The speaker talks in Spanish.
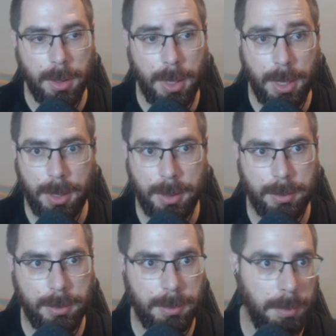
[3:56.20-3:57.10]
Ah,
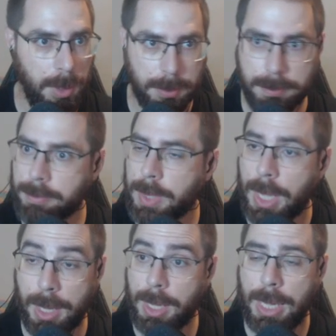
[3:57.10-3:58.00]
bueno.
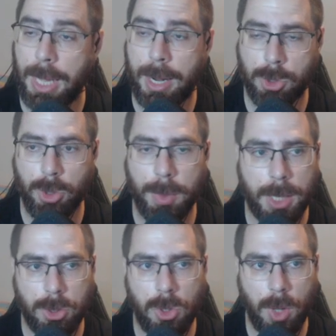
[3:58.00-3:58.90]
En
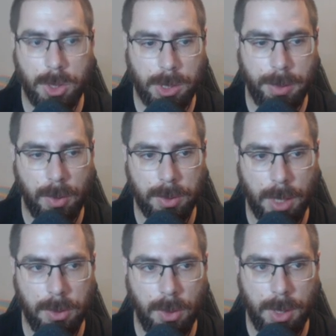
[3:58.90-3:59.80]
resumen, esto es lo que os estaba
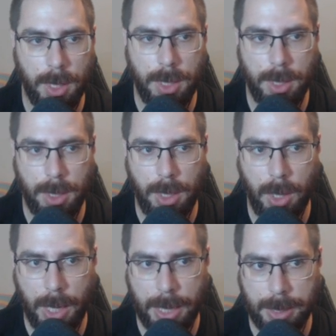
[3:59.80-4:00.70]
contando de
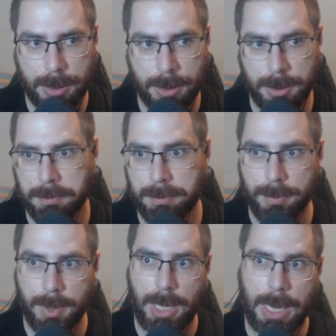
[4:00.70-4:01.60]
las,
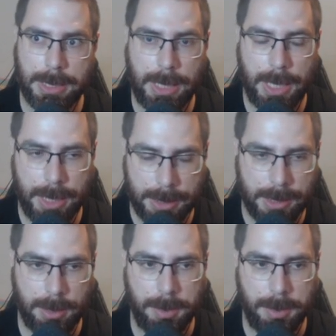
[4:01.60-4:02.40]
las tiradas en